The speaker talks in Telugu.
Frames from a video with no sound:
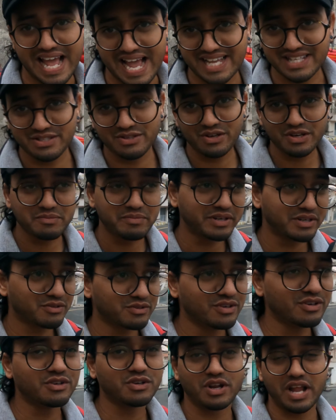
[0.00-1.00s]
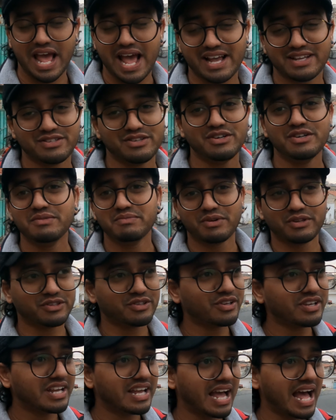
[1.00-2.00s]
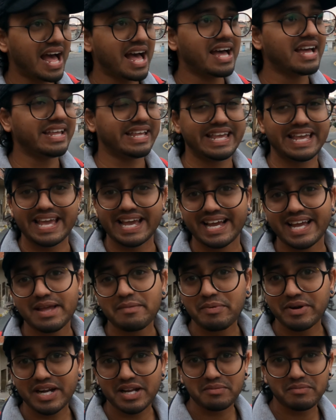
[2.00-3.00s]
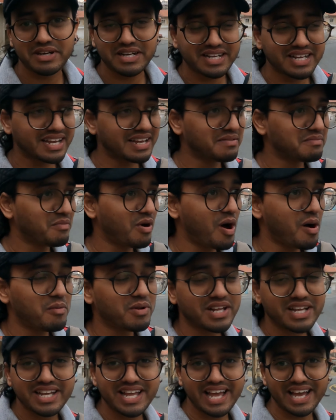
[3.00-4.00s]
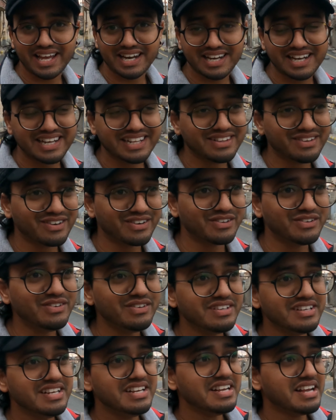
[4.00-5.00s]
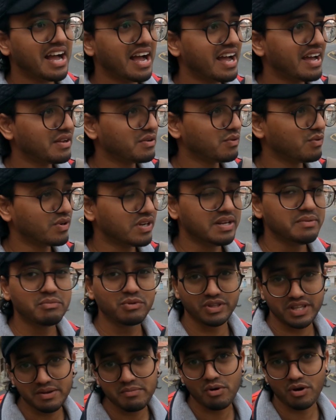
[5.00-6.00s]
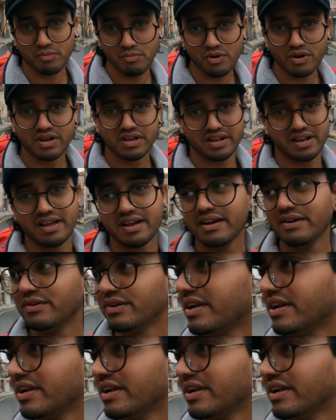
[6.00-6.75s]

ట్యాక్సీ వాడిని పట్టుకున్నాం ట్యాక్సీ వాడిని మొత్తం గా ఏగైపోయాడు అనమాట మామూలుగా ఎగట్లేదు వాడు ఆ రోడ్లు ముందే ఉన్నాయి